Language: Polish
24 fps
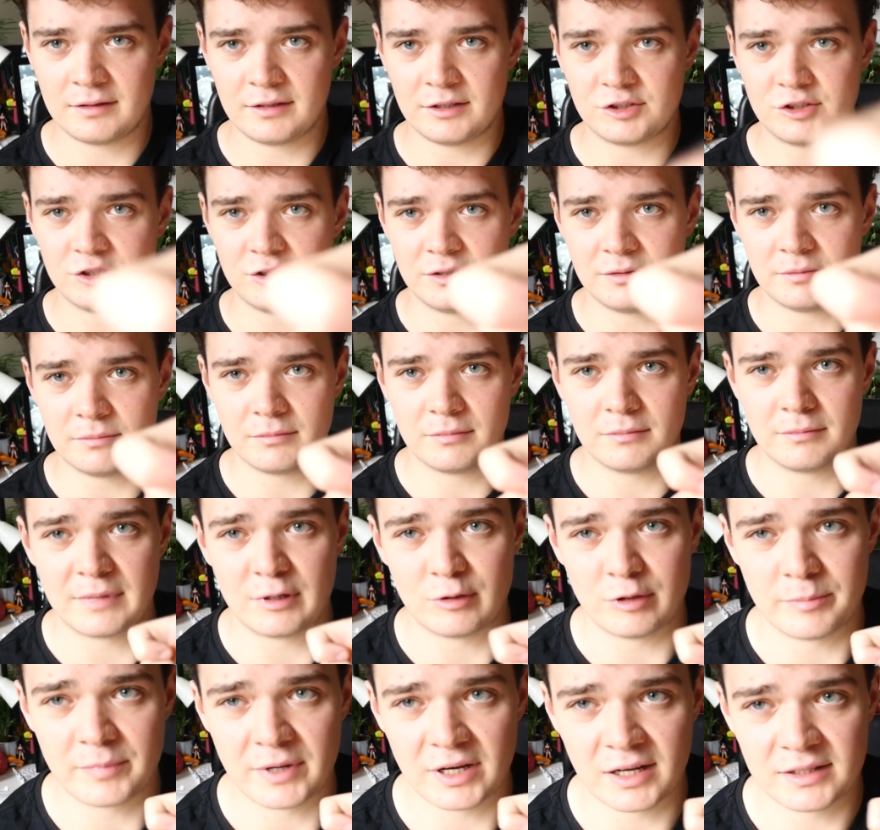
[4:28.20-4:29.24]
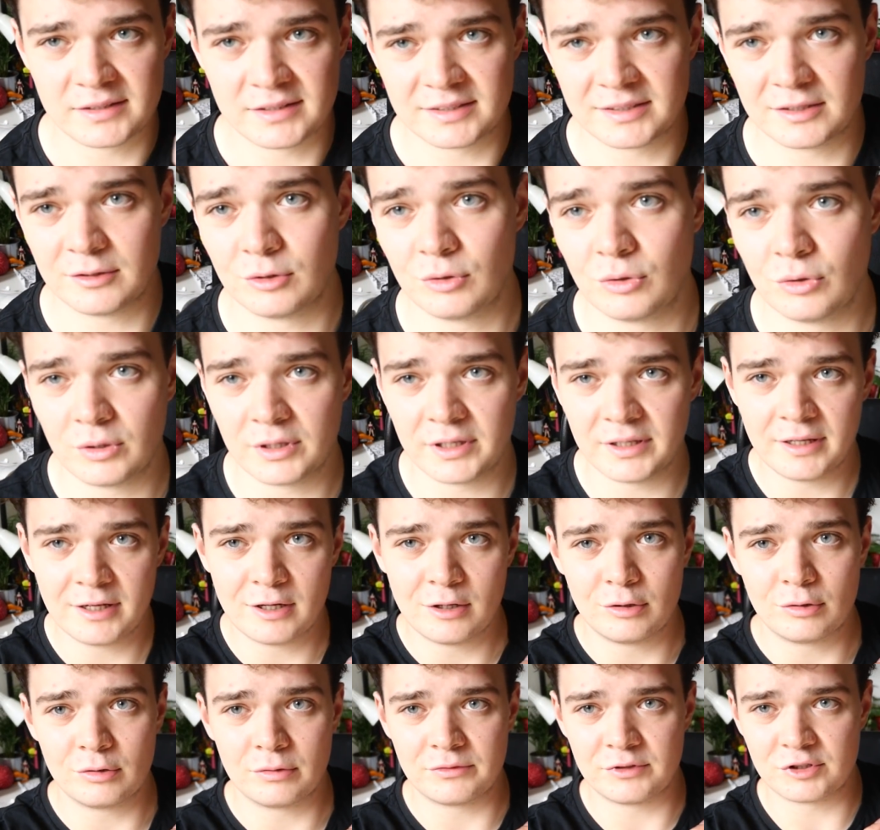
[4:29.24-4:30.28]
jeśli mały palec jest do góry,
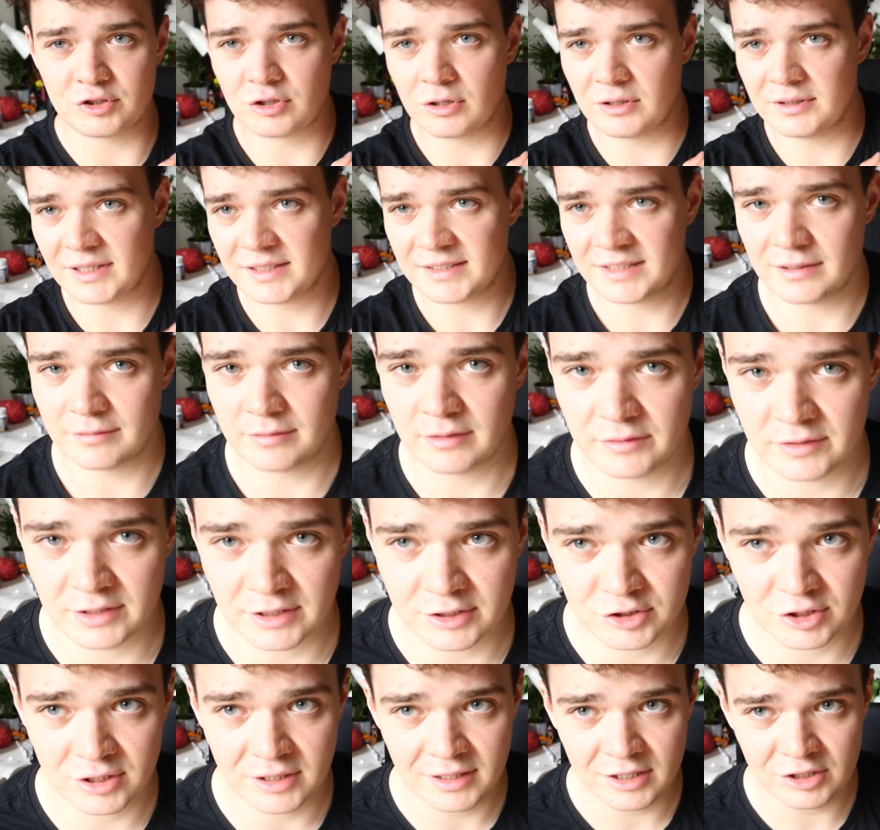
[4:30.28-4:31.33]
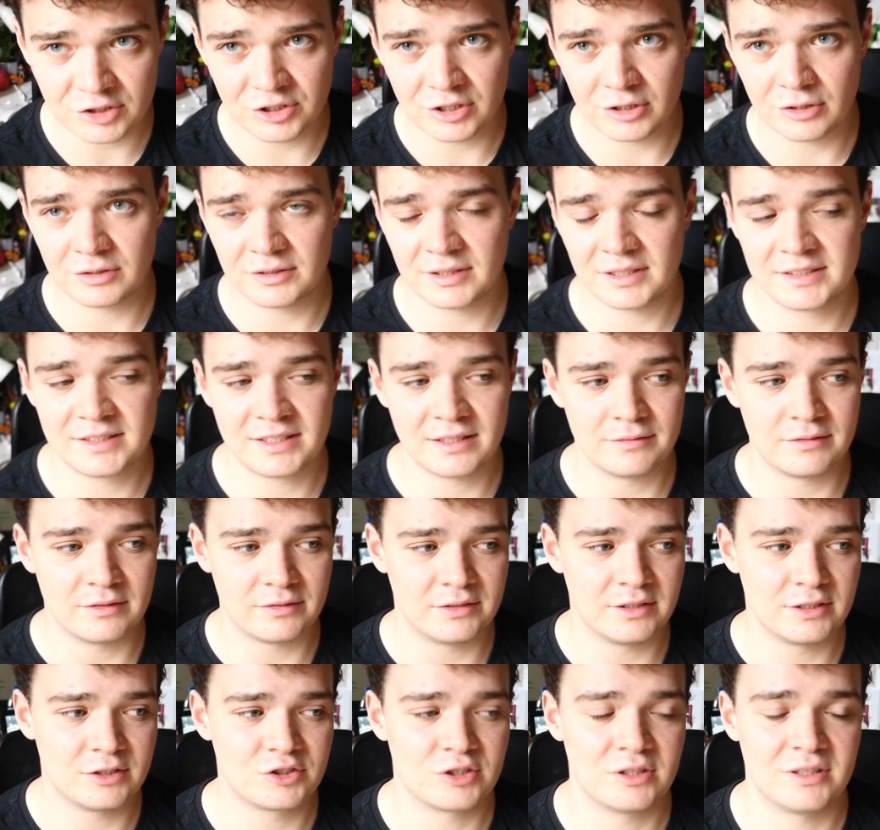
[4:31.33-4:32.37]
również rotacja wewnętrzna. Każda rotacja
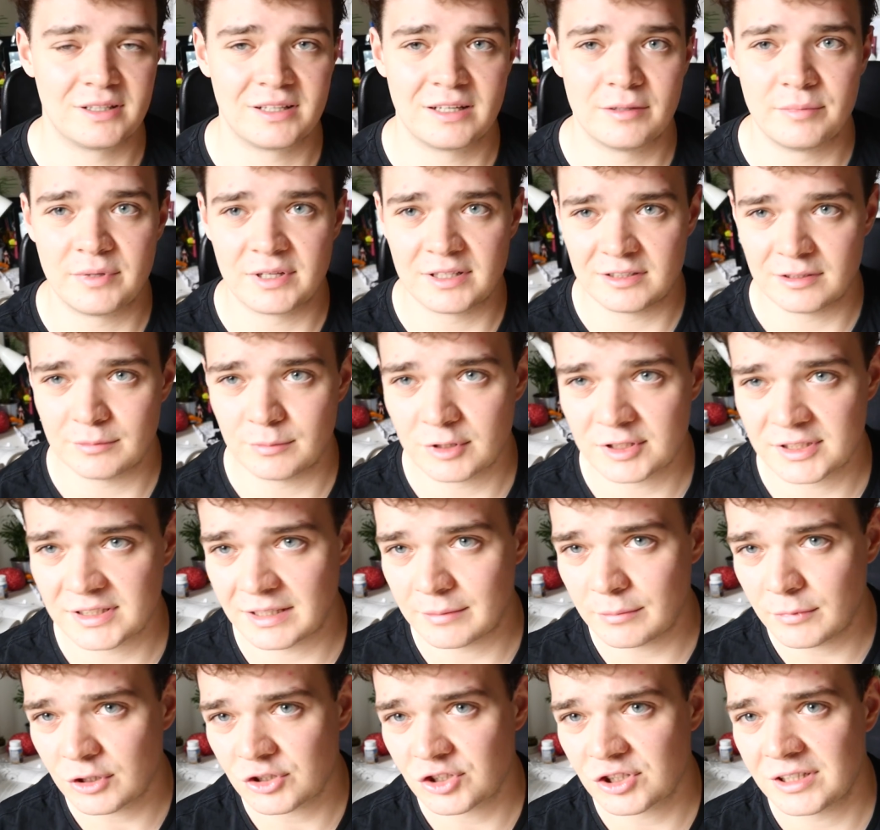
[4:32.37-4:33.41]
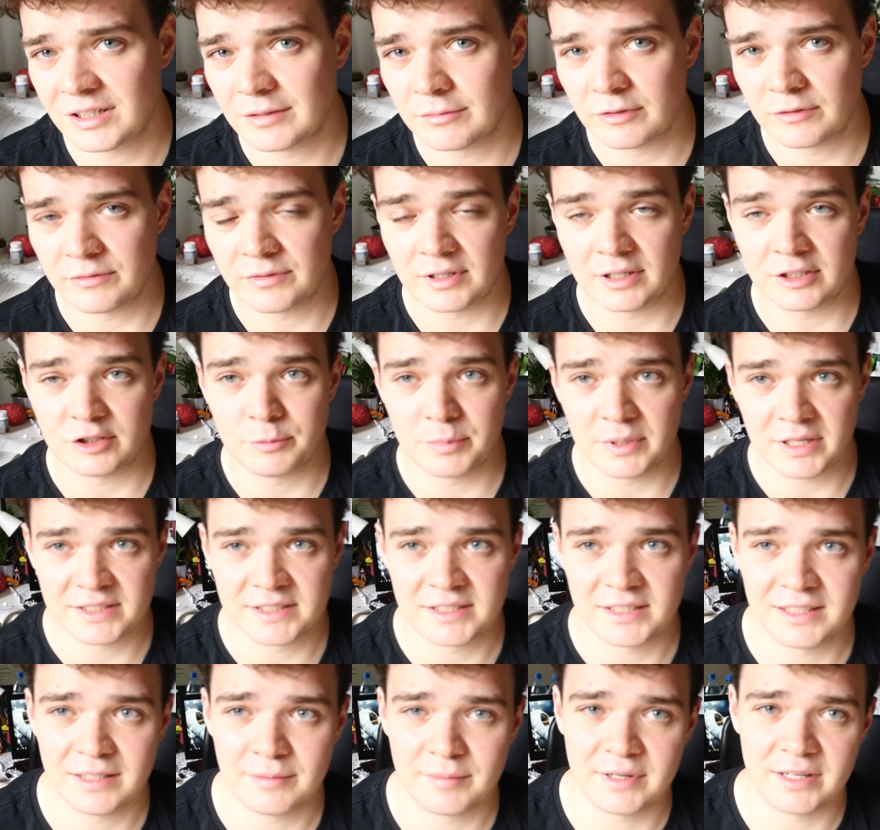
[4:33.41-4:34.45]
wewnętrzna, taka bardzo mocna, może nam wywierać
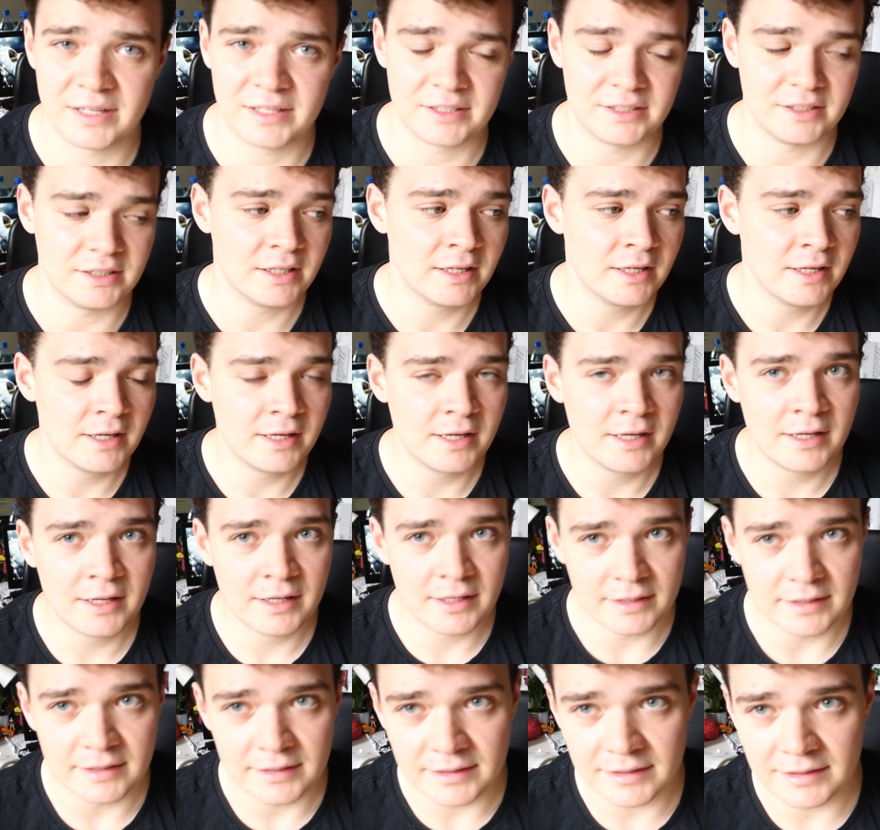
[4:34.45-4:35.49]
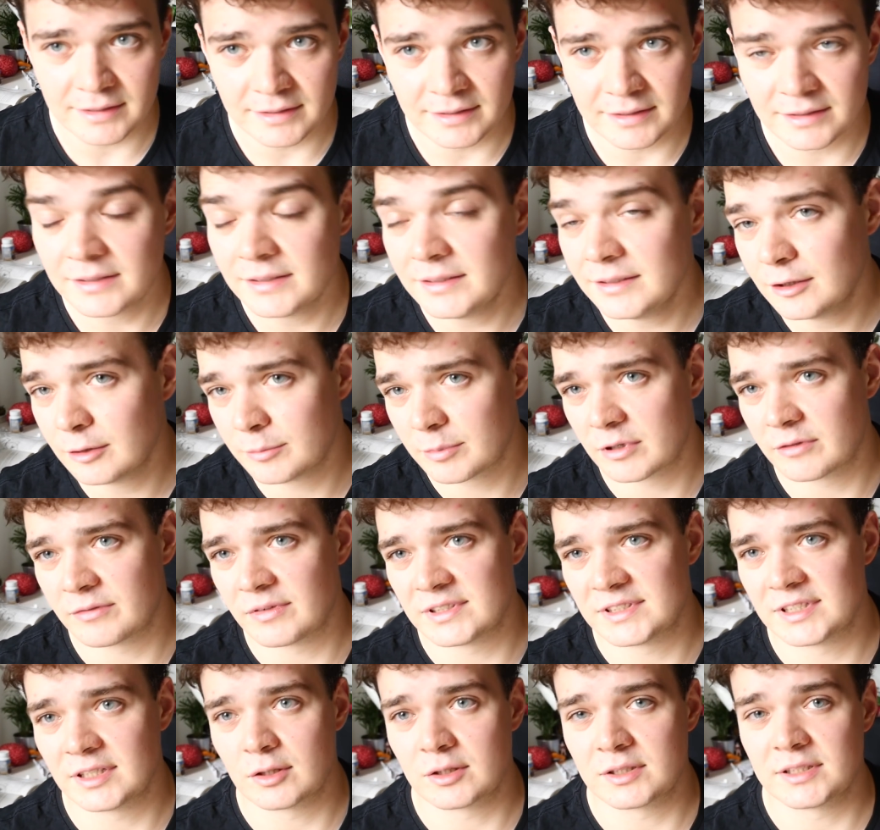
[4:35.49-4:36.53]
presję na barki yy, i
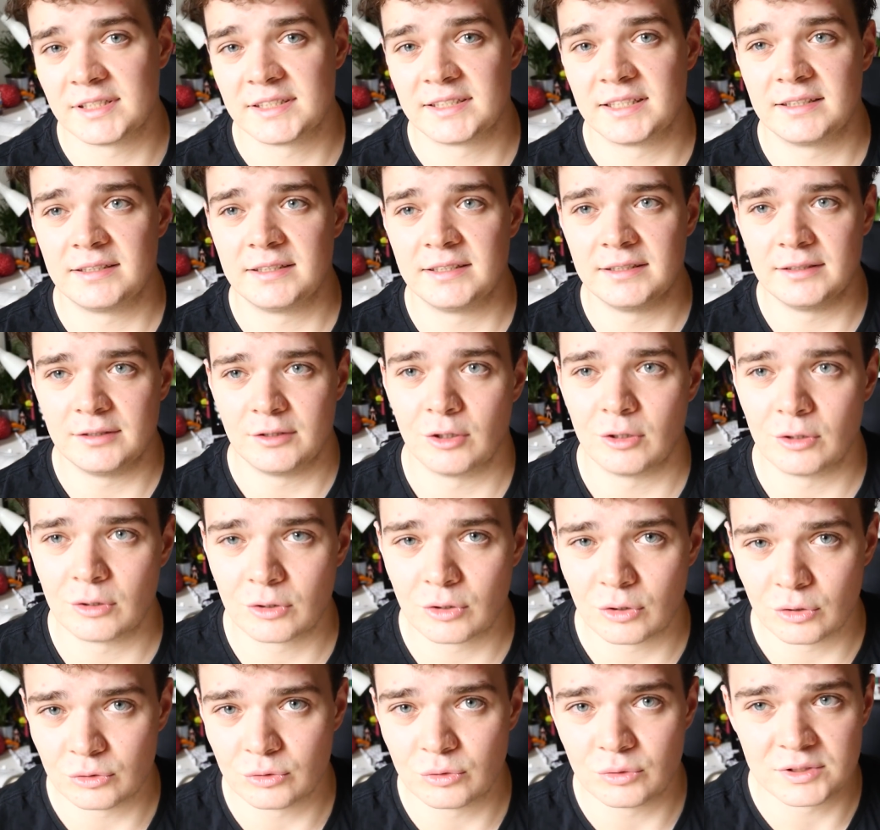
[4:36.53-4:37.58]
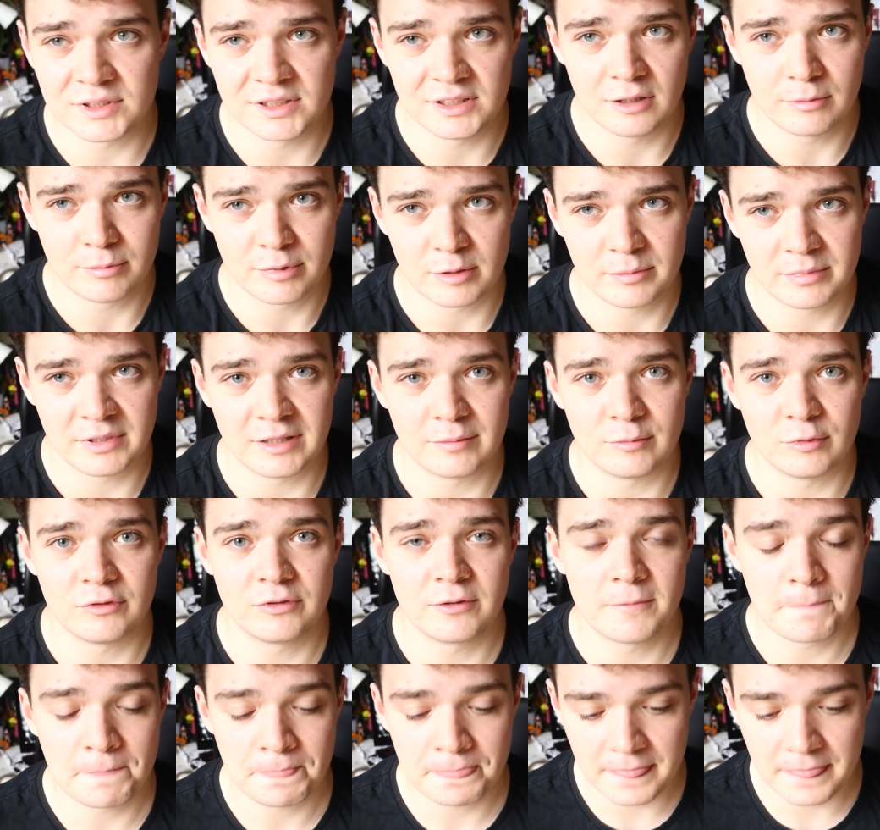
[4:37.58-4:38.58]
doprowadzając niestety do kontuzji, do problemów.